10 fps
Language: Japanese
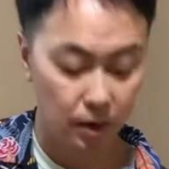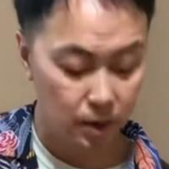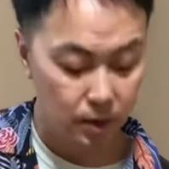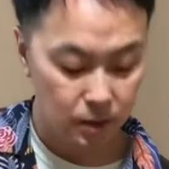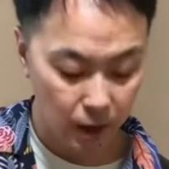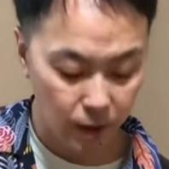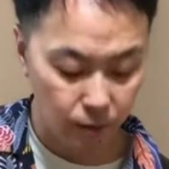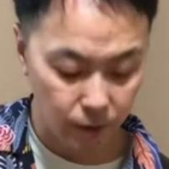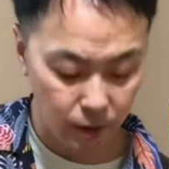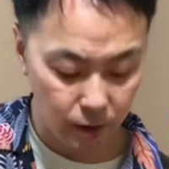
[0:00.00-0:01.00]
最後
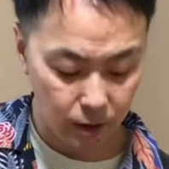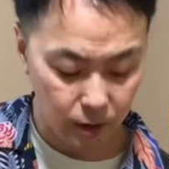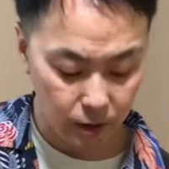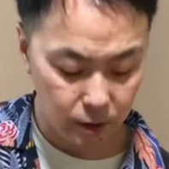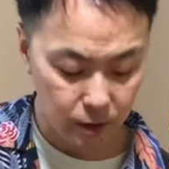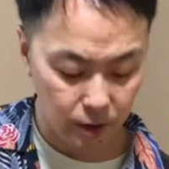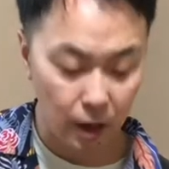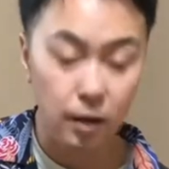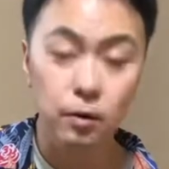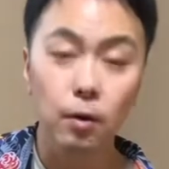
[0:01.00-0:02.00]
に2
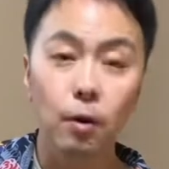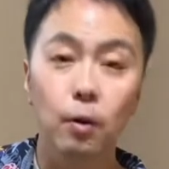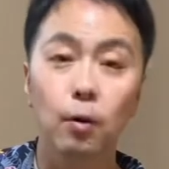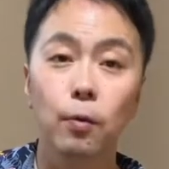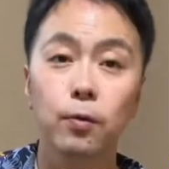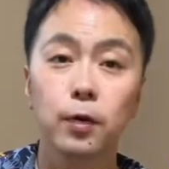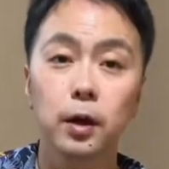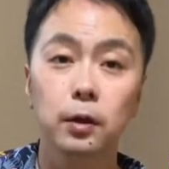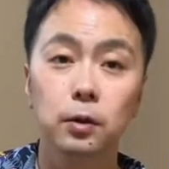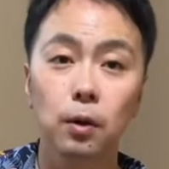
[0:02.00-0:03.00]
弦の5
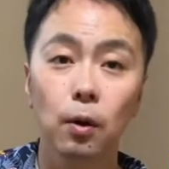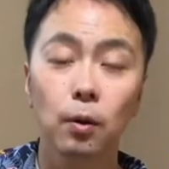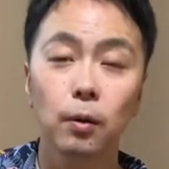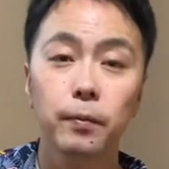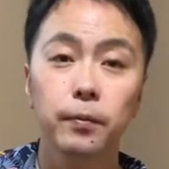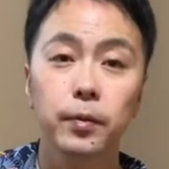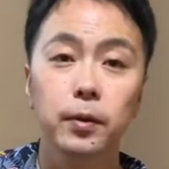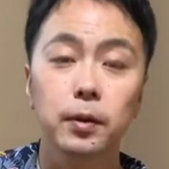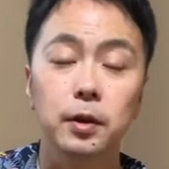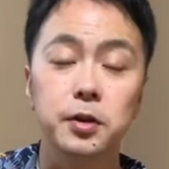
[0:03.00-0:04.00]
フレット
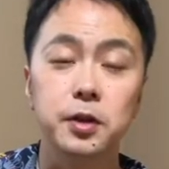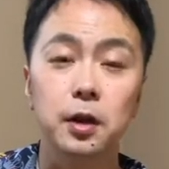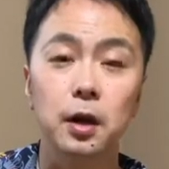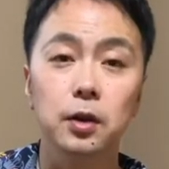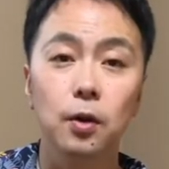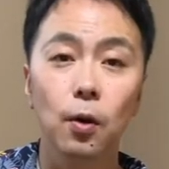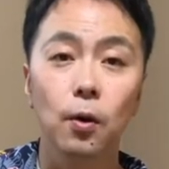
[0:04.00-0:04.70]
1弦の